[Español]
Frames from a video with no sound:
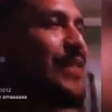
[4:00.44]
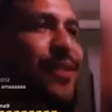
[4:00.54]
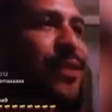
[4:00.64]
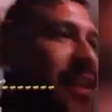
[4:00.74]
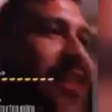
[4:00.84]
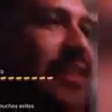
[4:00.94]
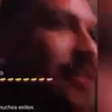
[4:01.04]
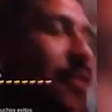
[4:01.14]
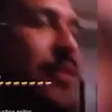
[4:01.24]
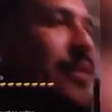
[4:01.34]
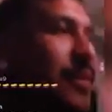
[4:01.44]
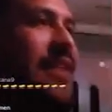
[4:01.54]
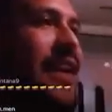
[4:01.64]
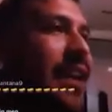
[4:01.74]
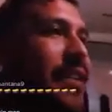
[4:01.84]
Pues si no, no la gente no lo hubiera
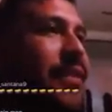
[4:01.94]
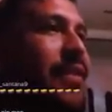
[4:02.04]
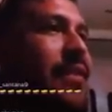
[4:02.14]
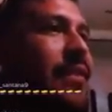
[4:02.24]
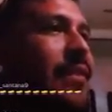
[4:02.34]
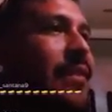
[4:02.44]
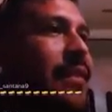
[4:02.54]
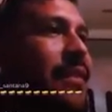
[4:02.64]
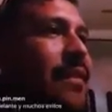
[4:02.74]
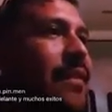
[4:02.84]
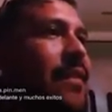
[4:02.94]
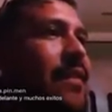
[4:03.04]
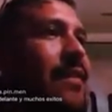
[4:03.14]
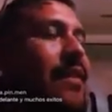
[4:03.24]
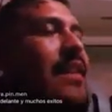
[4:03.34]
ubicado.
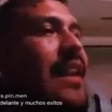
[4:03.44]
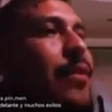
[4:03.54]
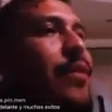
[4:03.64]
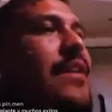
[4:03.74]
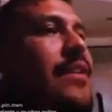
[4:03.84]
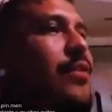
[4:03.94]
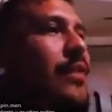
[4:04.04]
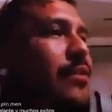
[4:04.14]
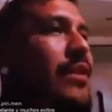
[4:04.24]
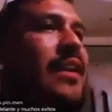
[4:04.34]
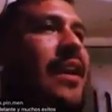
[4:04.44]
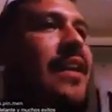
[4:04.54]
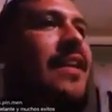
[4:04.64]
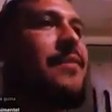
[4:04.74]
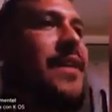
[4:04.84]
Y qué bonito que de una
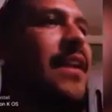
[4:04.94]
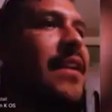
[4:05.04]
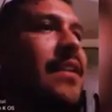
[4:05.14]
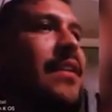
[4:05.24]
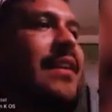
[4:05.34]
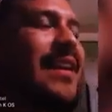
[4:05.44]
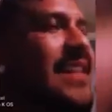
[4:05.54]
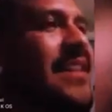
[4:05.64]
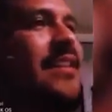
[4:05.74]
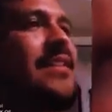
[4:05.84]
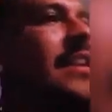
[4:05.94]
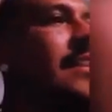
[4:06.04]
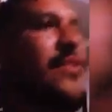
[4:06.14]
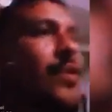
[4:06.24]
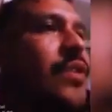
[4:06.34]
cagada mía, gente tan
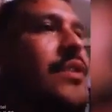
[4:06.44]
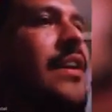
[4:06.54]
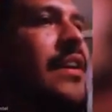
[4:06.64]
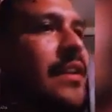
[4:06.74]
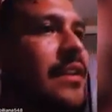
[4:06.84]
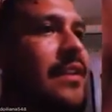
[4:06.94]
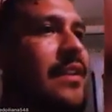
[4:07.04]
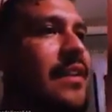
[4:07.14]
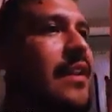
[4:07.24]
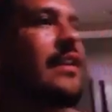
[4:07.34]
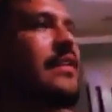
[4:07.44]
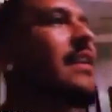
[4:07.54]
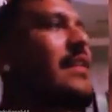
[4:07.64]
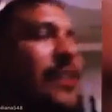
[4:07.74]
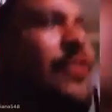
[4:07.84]
talentosa y
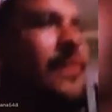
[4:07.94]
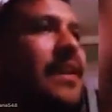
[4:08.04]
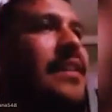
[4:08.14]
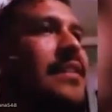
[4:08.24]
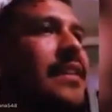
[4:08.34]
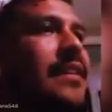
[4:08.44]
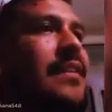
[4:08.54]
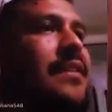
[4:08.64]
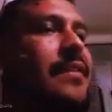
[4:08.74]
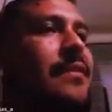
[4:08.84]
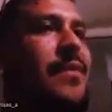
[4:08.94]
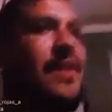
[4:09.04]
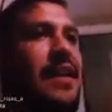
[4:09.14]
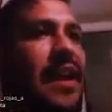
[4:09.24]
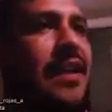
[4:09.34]
gente que se lo merece,
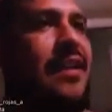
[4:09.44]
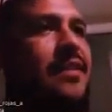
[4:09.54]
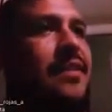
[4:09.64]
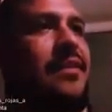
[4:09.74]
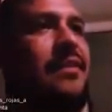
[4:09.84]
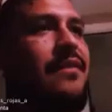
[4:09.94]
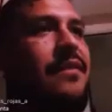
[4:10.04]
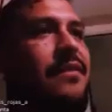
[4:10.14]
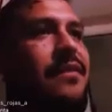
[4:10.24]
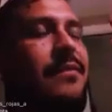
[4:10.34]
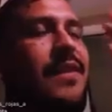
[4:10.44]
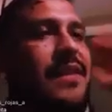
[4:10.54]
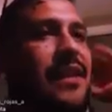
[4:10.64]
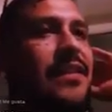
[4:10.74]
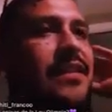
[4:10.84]
brillara.
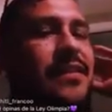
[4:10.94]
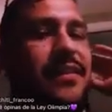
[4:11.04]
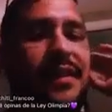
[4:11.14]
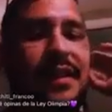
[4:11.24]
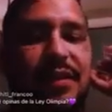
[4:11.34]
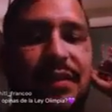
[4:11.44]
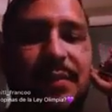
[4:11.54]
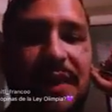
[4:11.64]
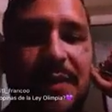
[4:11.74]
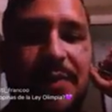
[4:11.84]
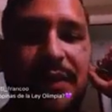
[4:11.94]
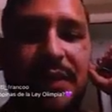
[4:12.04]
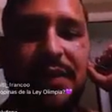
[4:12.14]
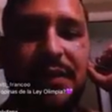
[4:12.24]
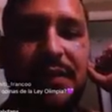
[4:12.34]
¿Me entiendes? Eso es bien
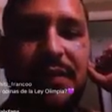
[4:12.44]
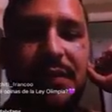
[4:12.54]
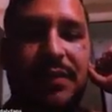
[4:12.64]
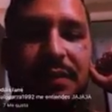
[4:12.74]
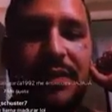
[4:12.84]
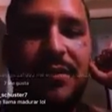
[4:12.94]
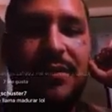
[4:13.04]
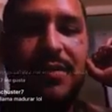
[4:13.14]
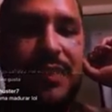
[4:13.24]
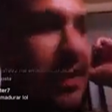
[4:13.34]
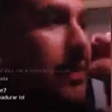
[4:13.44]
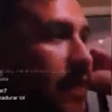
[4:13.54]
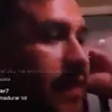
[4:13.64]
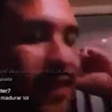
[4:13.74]
bonito. Sí, he